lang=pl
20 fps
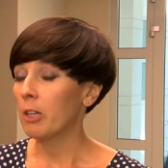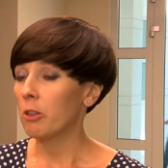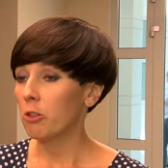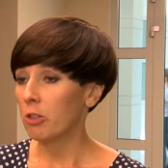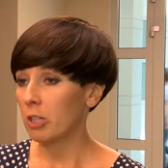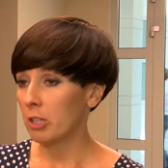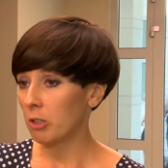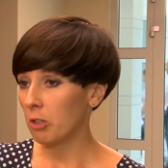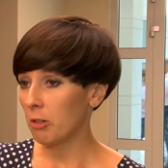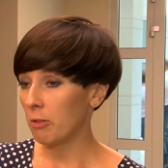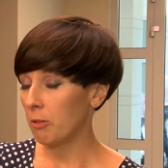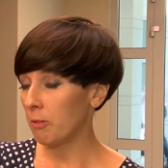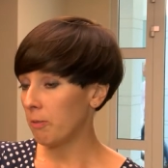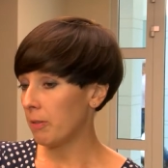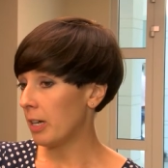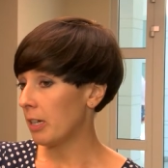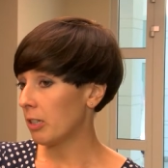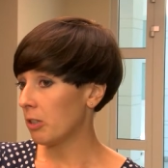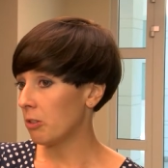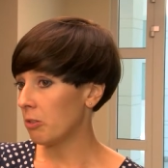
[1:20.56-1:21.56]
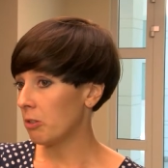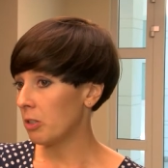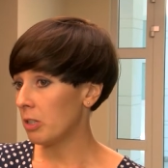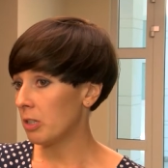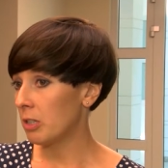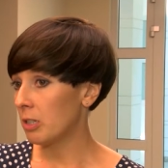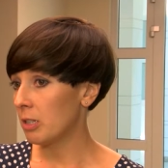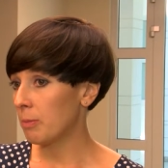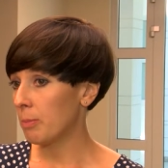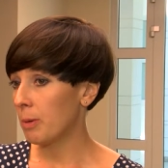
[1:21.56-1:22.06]
Dodatkowo warto
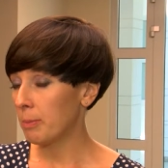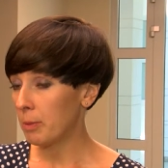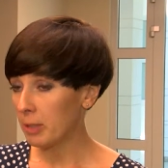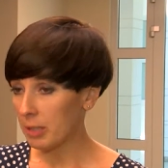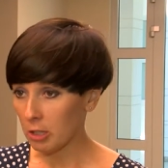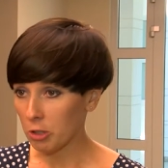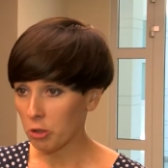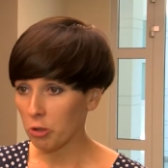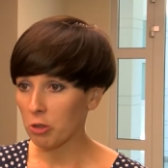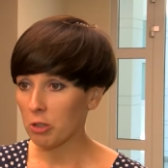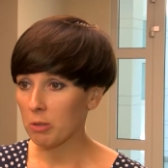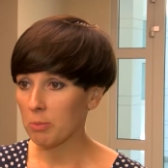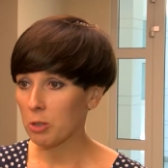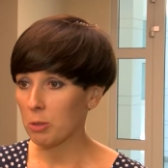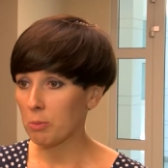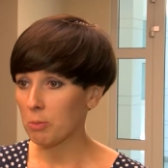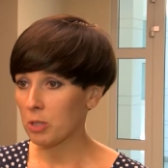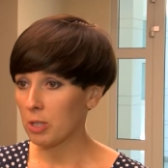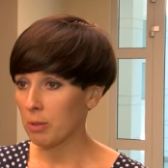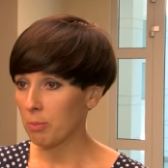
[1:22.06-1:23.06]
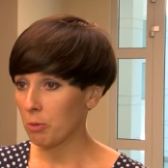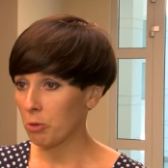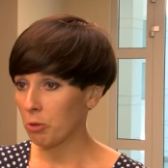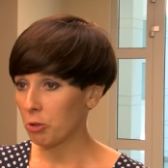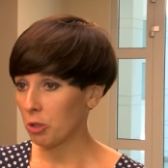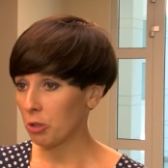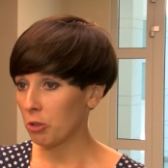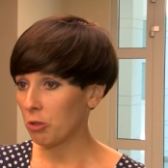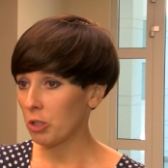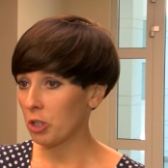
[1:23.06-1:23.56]
jest pamiętać o tym, żeby
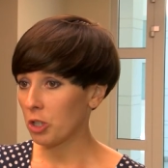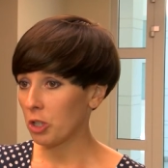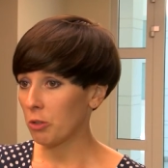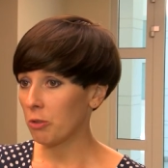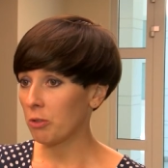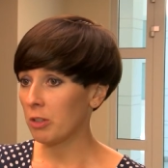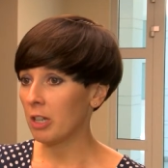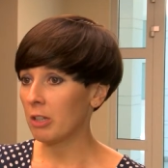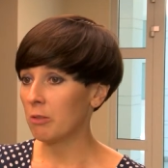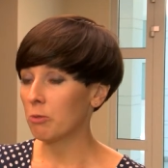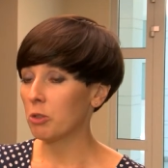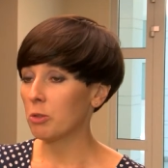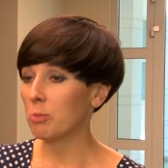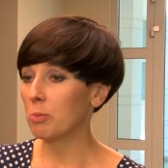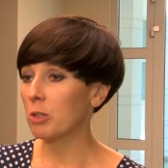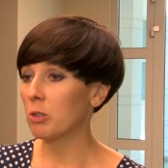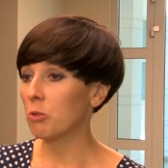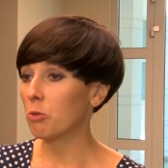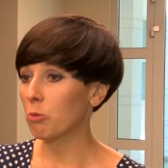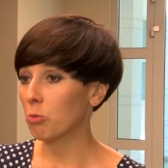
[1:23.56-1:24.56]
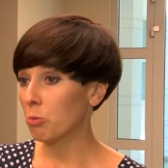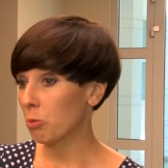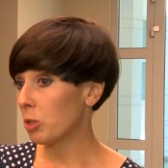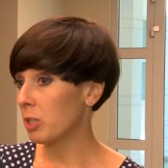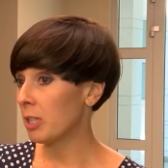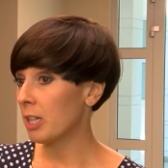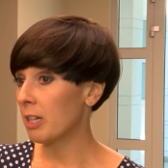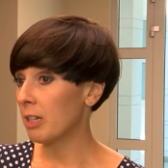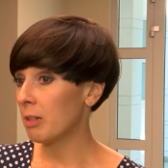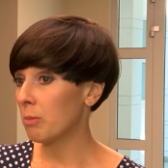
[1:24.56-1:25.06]
zaprosić do naszego jadłospisu
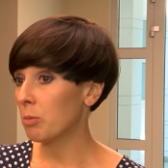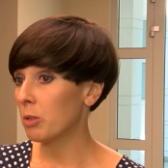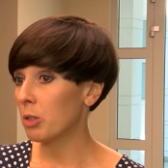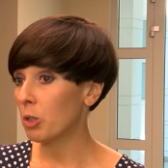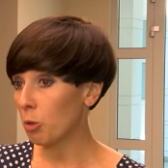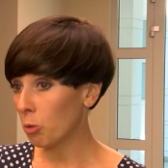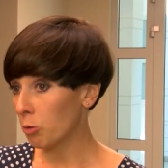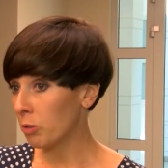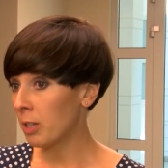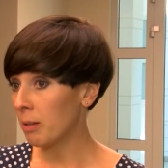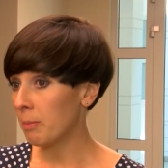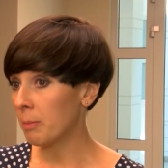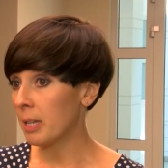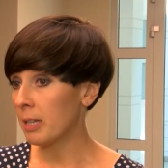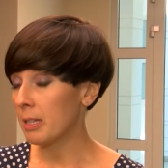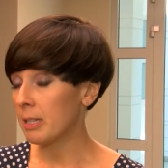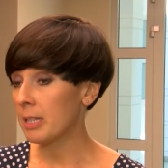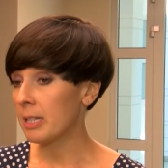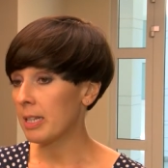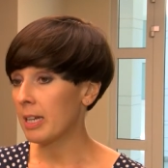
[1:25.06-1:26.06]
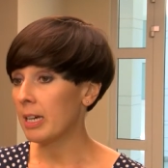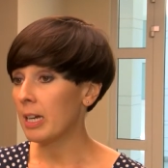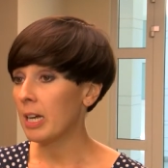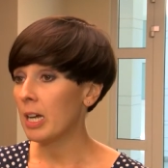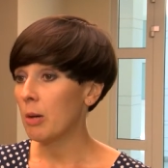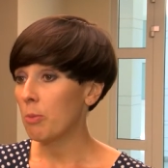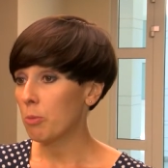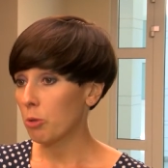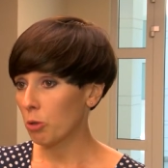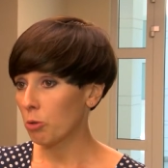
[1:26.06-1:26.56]
tłuste ryby, chude mięsa,
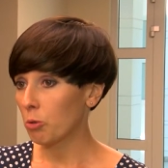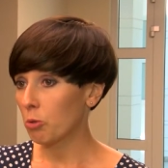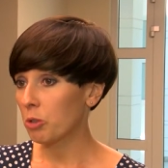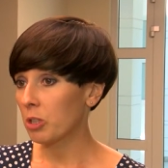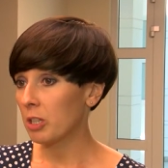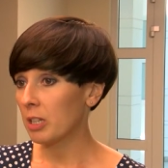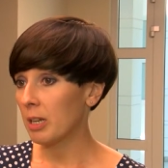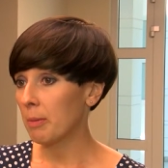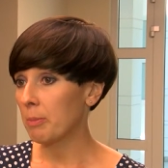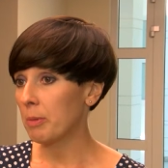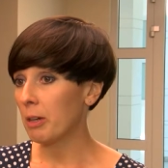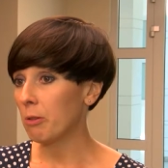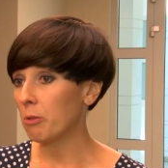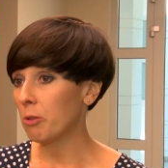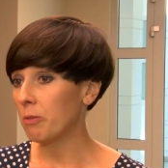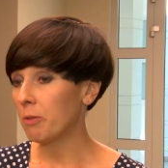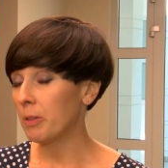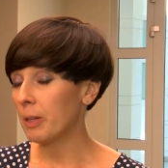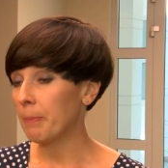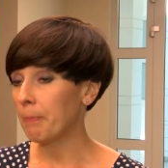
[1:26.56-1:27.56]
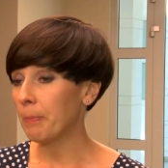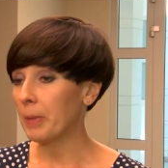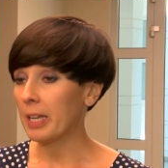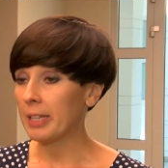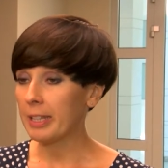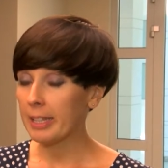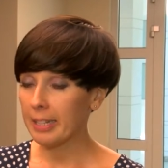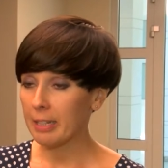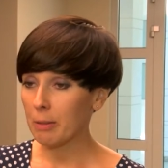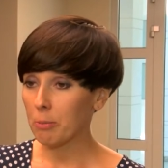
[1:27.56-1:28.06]
produkty nabiałowe, a
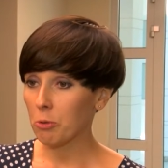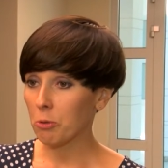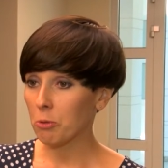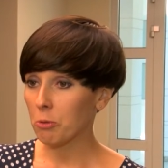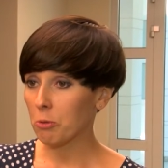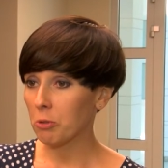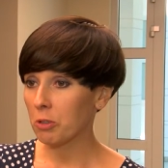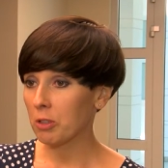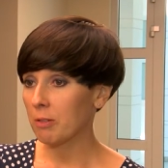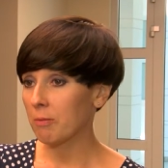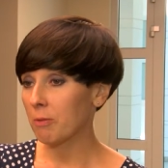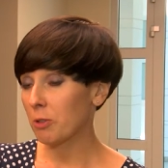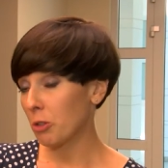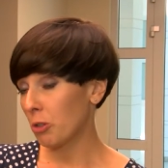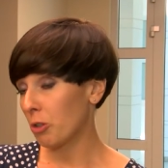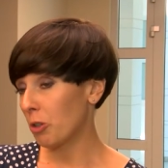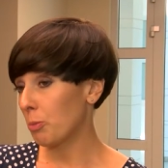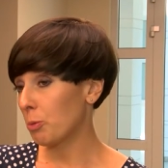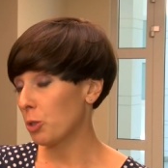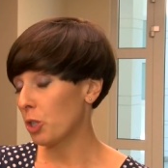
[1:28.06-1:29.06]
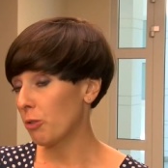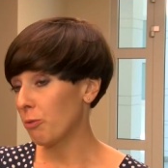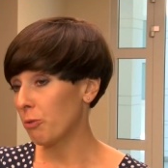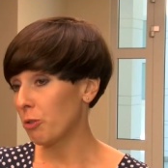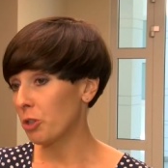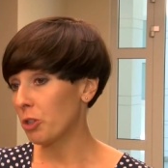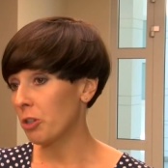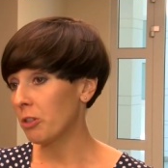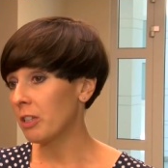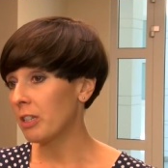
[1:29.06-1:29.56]
takie produkty wysoko
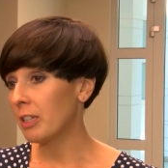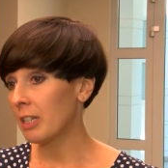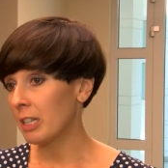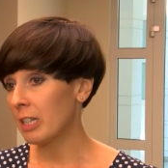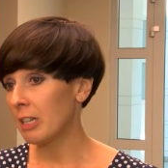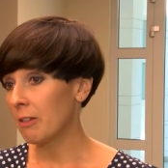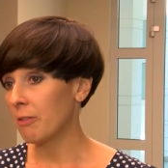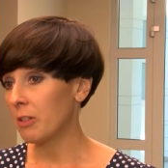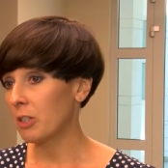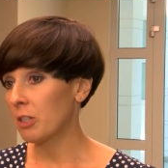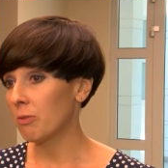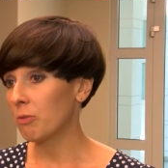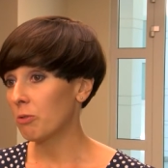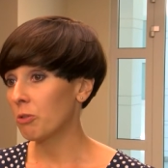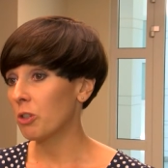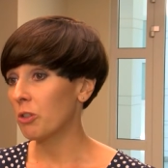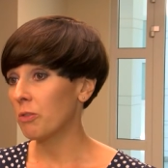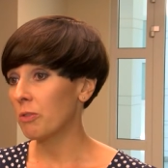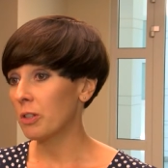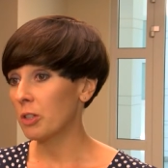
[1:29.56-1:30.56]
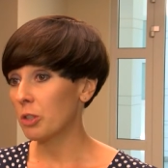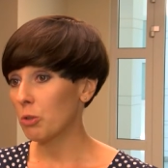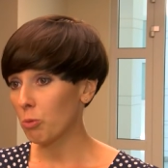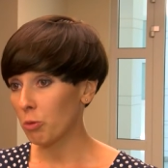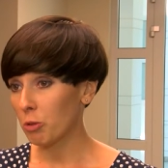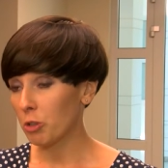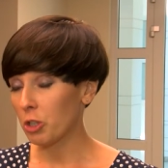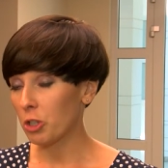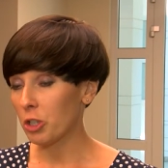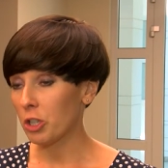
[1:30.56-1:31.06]
przetworzone, dania fast foodowe,
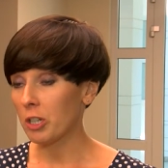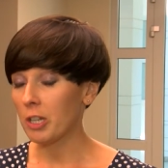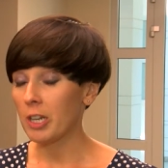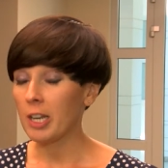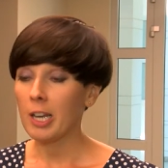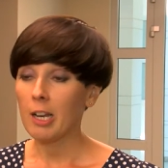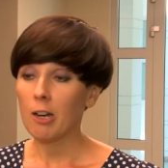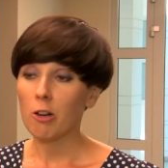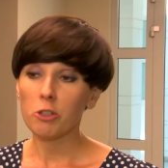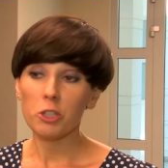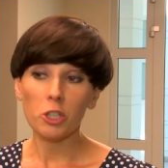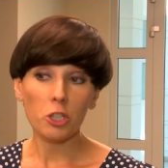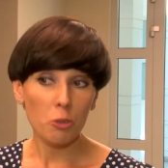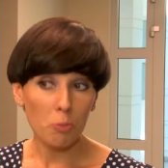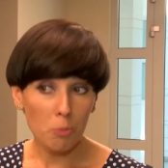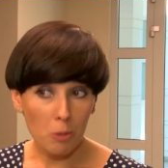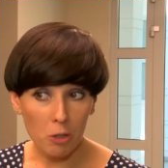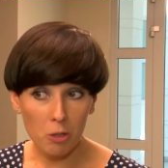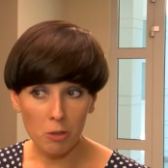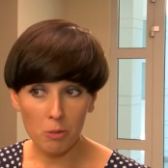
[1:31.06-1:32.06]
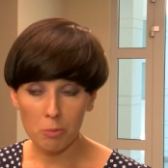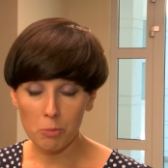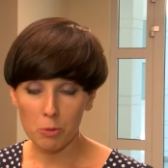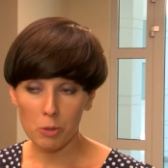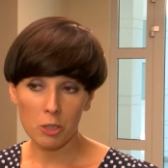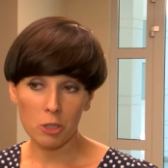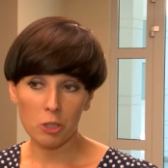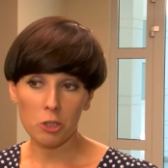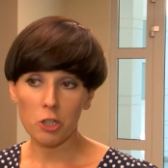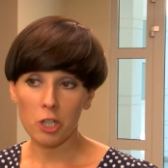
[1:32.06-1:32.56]
słodycze, chociaż mogą
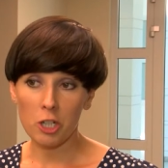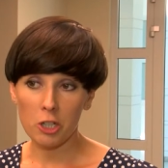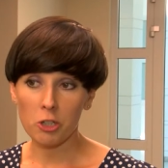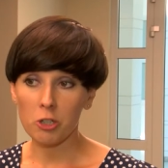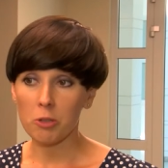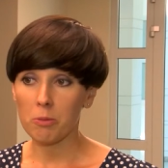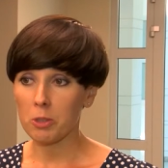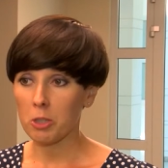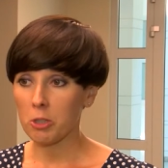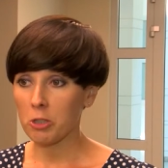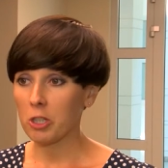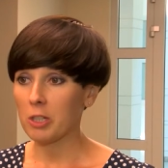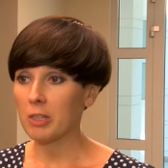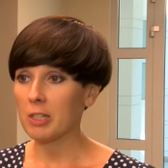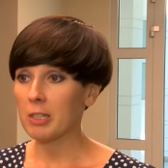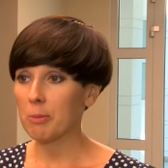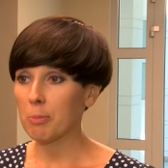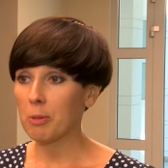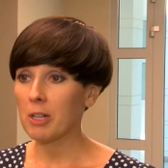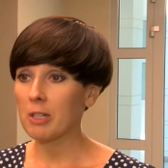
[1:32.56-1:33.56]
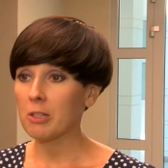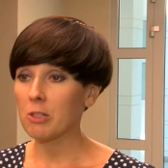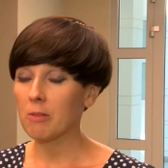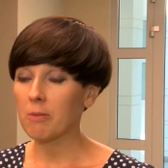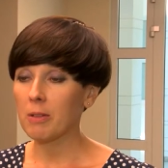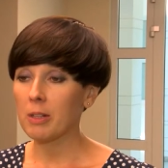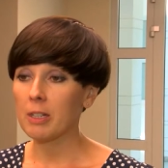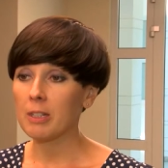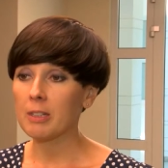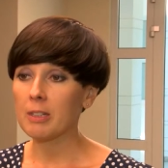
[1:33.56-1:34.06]
być częścią codziennej
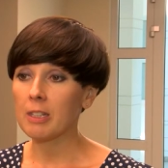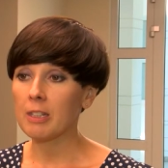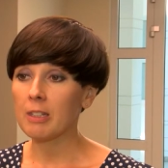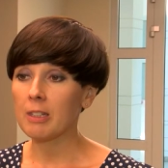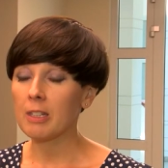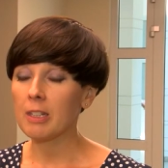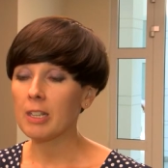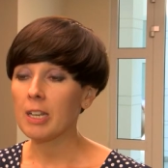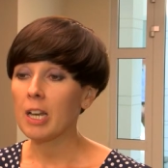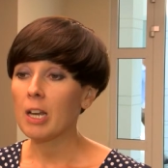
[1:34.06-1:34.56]
zbilansowanej diety,